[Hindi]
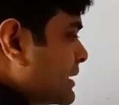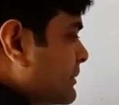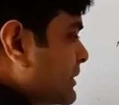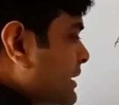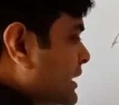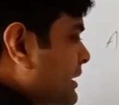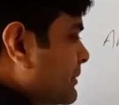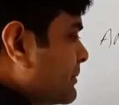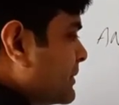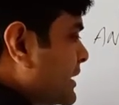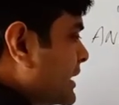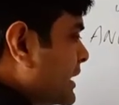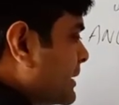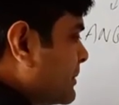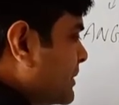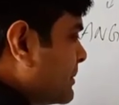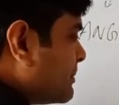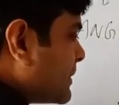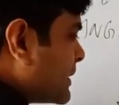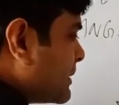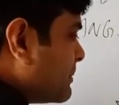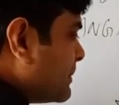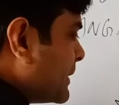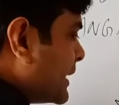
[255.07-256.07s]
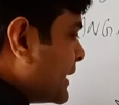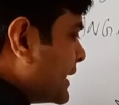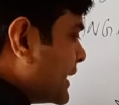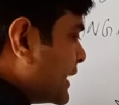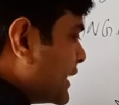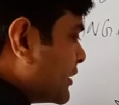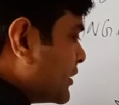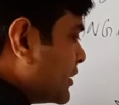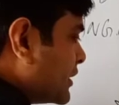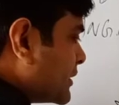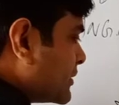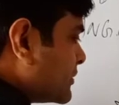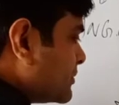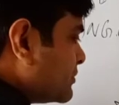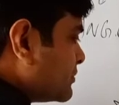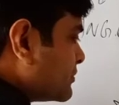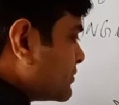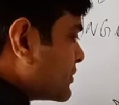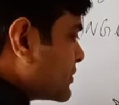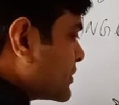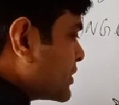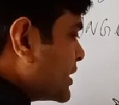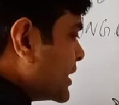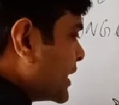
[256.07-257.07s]
मतलब ये भी
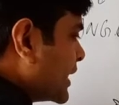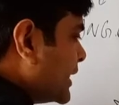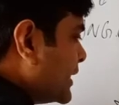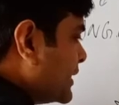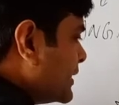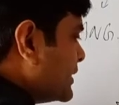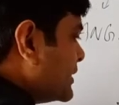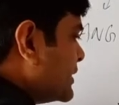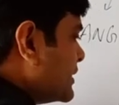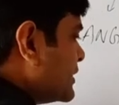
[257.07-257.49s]
परपेंडिकुलर ठीक है